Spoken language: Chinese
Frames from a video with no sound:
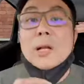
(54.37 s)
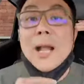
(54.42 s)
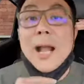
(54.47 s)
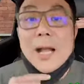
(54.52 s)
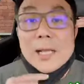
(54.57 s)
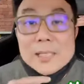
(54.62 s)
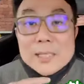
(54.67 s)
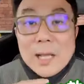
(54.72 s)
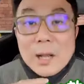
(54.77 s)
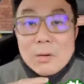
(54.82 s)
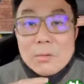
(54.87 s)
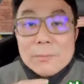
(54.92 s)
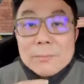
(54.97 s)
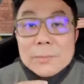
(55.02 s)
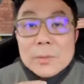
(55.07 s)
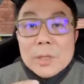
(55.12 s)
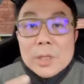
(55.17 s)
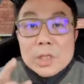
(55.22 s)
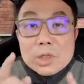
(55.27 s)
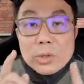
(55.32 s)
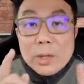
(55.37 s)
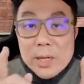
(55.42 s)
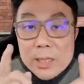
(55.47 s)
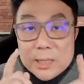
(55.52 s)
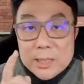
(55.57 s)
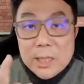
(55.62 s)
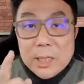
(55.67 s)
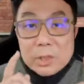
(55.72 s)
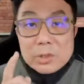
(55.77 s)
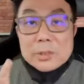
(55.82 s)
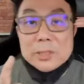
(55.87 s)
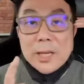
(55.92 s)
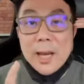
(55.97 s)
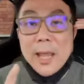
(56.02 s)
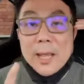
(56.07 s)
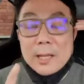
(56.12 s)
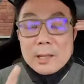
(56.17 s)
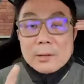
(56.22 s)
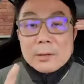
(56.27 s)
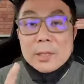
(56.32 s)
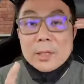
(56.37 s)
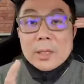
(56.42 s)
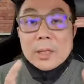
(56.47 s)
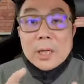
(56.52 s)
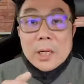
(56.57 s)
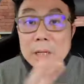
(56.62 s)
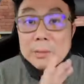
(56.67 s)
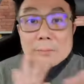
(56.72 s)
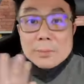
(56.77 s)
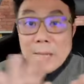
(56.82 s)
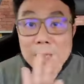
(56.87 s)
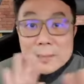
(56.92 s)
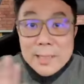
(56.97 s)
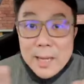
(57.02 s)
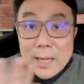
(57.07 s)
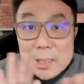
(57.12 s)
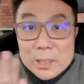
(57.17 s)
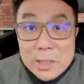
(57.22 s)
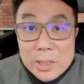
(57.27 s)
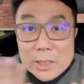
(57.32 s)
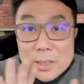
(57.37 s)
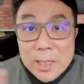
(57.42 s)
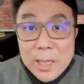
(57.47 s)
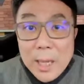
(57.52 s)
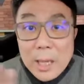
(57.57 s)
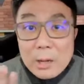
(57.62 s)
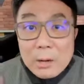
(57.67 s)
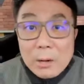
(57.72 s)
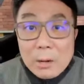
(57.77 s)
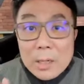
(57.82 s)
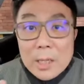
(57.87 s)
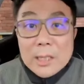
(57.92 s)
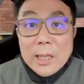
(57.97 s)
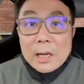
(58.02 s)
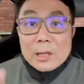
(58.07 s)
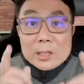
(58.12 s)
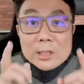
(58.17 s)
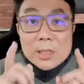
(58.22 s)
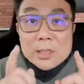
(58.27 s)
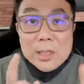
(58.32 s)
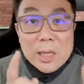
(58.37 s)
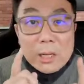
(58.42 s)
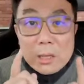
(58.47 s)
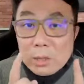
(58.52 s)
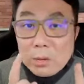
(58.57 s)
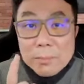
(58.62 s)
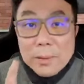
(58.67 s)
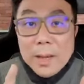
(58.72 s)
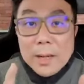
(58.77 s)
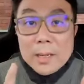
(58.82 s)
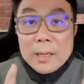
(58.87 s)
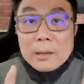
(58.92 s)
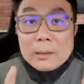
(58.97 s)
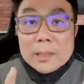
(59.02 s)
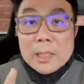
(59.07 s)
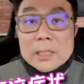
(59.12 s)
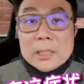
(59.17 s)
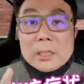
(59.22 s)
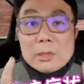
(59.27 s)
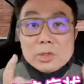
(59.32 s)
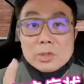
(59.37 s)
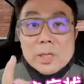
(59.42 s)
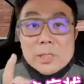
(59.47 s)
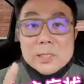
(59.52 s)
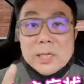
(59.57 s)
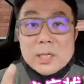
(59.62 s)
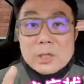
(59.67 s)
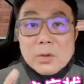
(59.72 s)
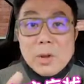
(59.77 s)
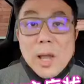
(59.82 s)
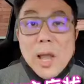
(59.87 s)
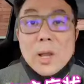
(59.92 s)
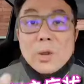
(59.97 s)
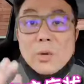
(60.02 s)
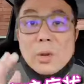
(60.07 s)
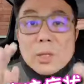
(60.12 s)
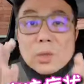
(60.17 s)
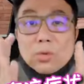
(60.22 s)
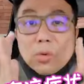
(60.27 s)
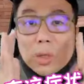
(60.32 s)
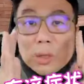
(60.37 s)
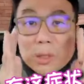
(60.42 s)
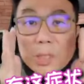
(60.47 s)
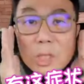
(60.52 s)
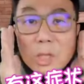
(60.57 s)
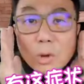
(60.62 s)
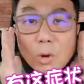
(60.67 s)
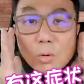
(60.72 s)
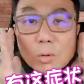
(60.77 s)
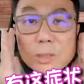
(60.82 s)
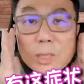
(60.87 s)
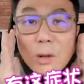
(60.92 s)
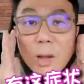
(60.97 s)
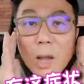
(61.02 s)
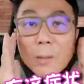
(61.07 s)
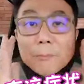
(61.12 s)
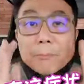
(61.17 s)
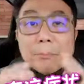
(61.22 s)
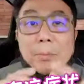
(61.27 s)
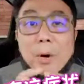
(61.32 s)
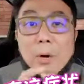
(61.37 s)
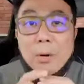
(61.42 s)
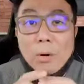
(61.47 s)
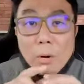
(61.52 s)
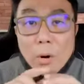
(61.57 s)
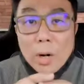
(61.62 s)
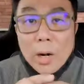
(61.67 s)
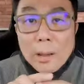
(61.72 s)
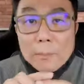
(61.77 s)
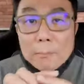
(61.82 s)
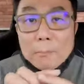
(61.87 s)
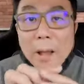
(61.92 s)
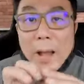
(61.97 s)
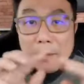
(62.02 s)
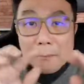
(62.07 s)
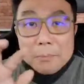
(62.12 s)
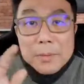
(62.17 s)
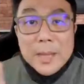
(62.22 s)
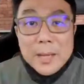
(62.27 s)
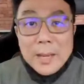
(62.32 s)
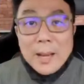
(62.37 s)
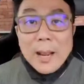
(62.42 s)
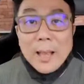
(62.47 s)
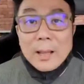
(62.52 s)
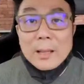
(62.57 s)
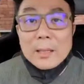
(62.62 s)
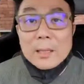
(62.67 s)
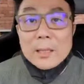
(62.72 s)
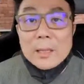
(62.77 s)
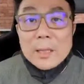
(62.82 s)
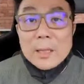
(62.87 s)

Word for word: 搁加少，即款诶情形就是来了。你唔通等到这个情形哦，你等到这个情形你就办了。但是你这个情形话，爱关于戴戴口罩，爱保护那旁边的人，